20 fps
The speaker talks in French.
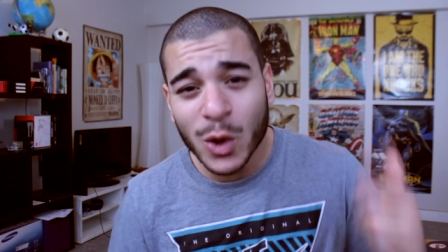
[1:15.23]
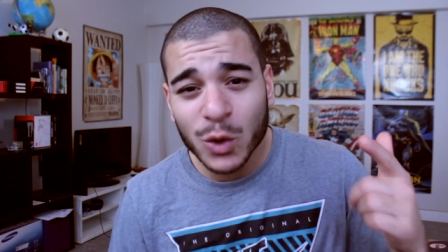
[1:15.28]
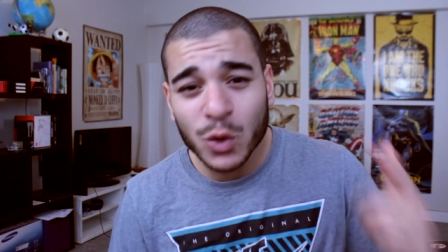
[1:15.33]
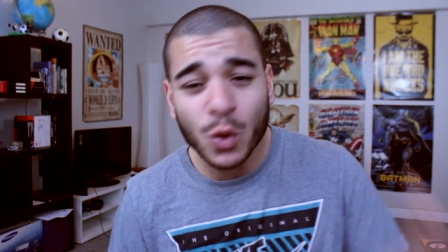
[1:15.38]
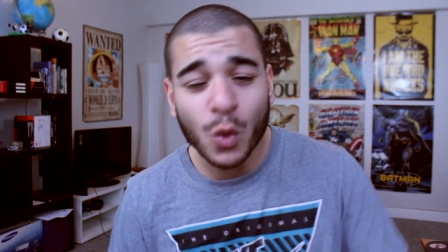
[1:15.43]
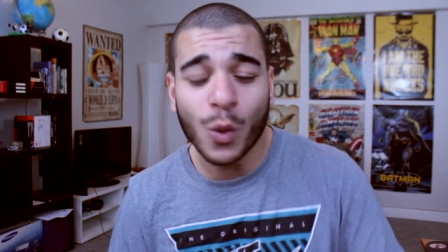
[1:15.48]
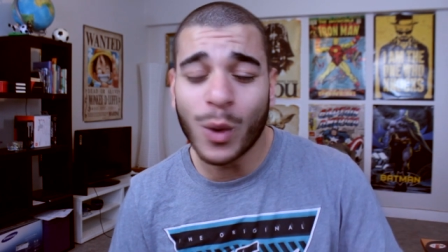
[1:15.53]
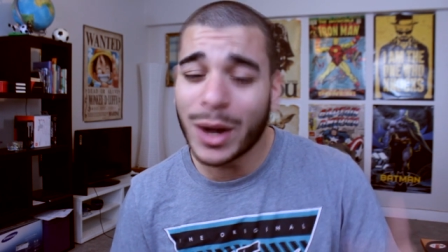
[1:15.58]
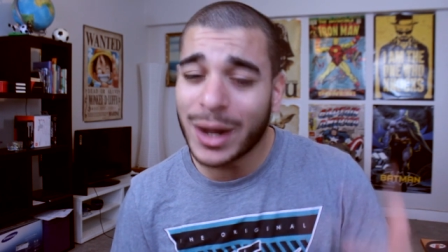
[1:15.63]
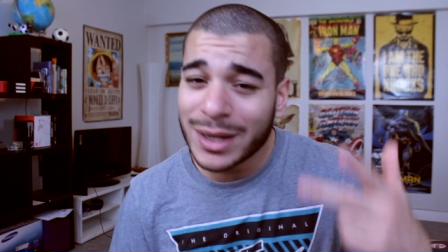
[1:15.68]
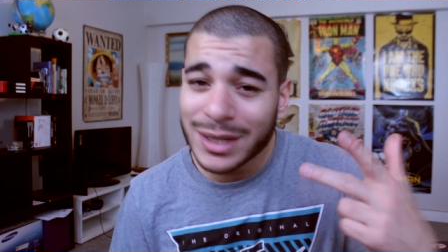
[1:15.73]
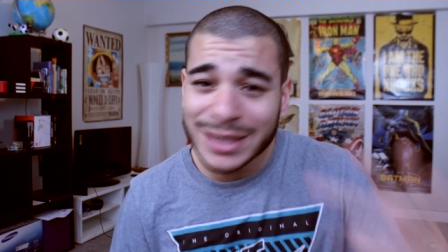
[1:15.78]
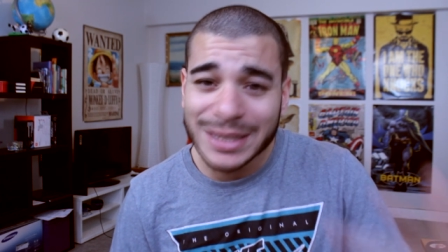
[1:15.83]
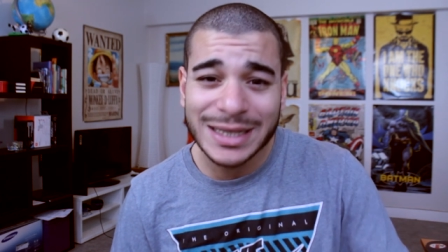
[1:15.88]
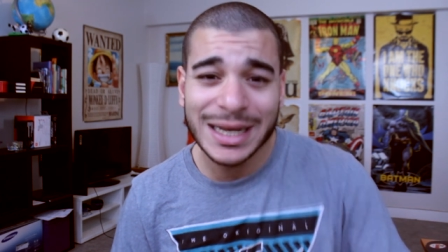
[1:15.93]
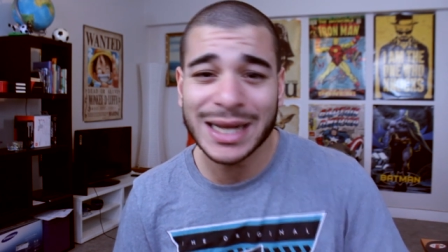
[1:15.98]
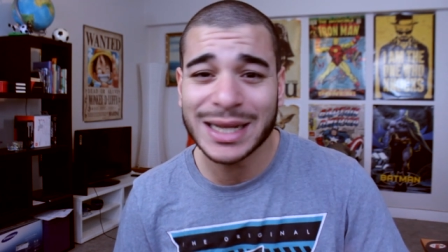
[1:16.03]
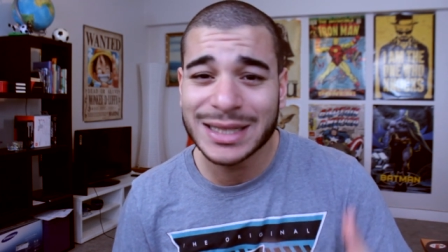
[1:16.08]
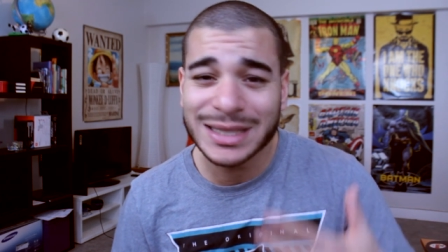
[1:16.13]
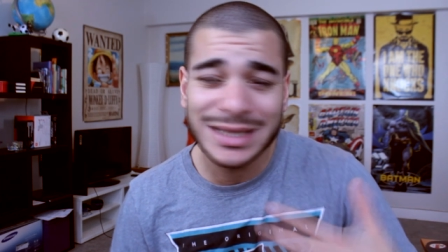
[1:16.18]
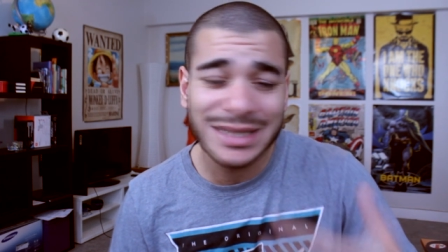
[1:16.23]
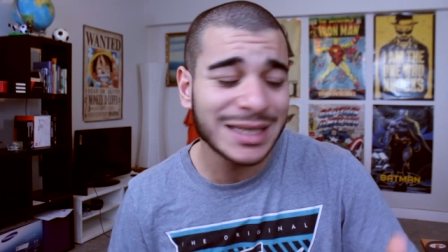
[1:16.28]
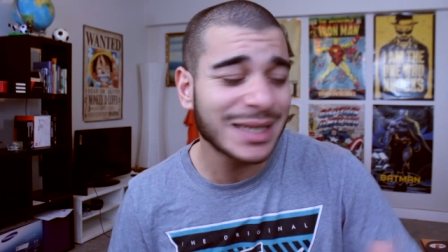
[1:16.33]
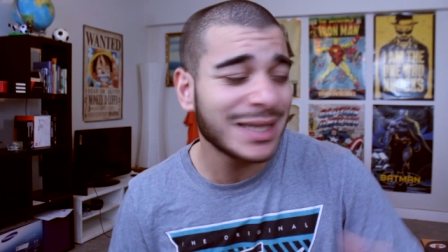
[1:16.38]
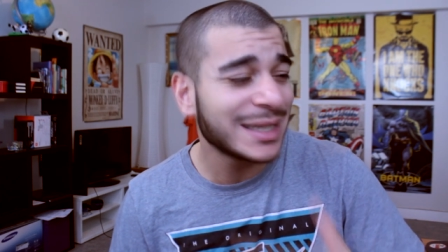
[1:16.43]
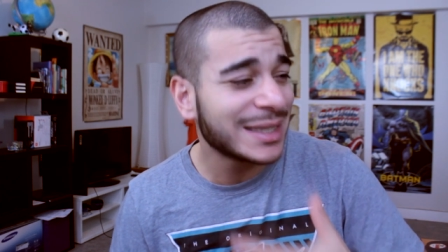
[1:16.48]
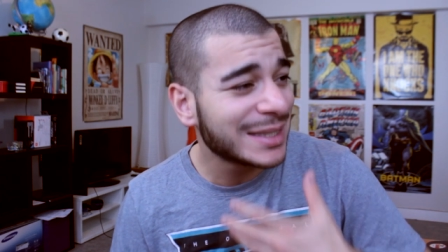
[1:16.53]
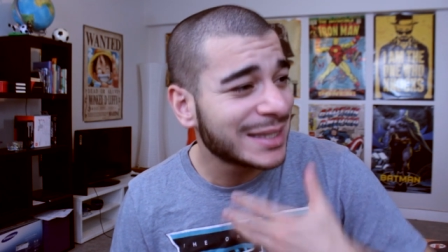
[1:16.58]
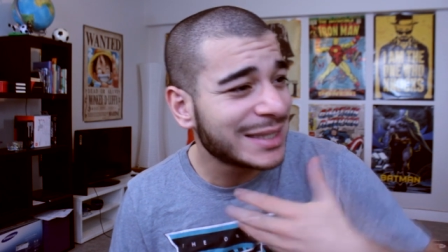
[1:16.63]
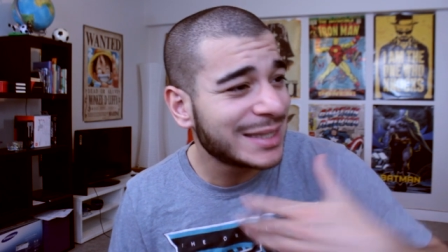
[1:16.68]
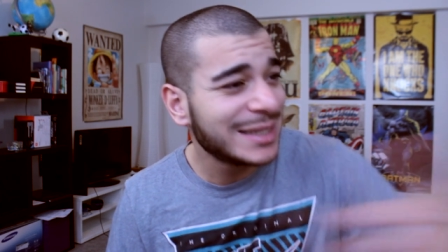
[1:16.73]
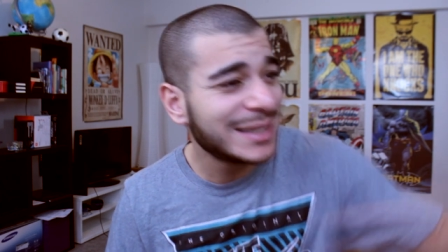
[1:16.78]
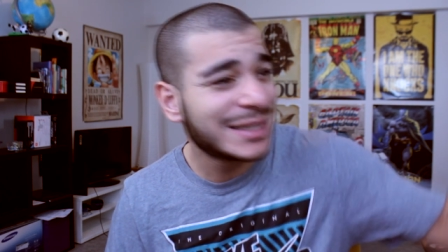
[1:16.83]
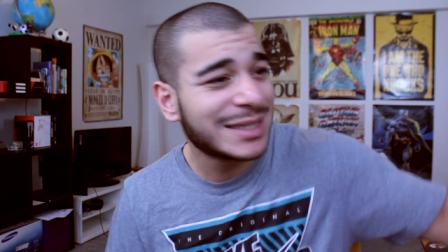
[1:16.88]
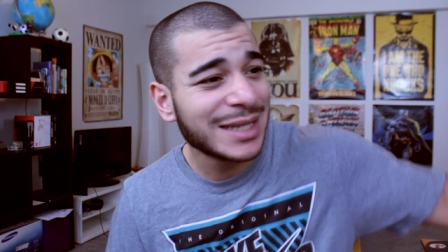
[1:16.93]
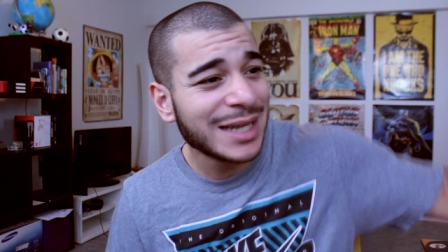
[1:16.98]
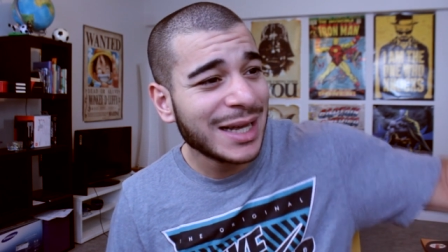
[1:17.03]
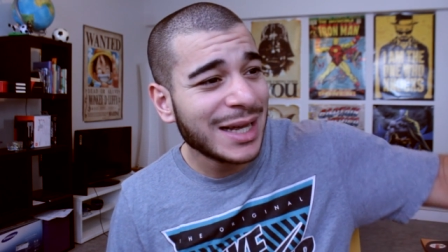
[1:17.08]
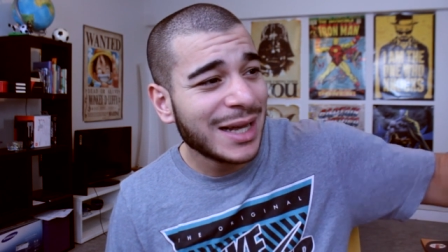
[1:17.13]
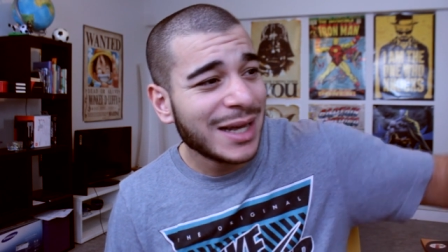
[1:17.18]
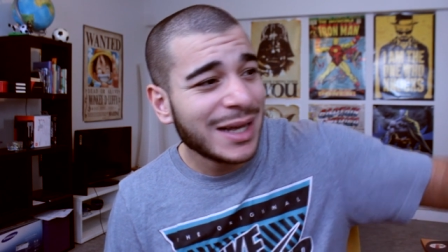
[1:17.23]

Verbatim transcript: 3, 4, 5, 6.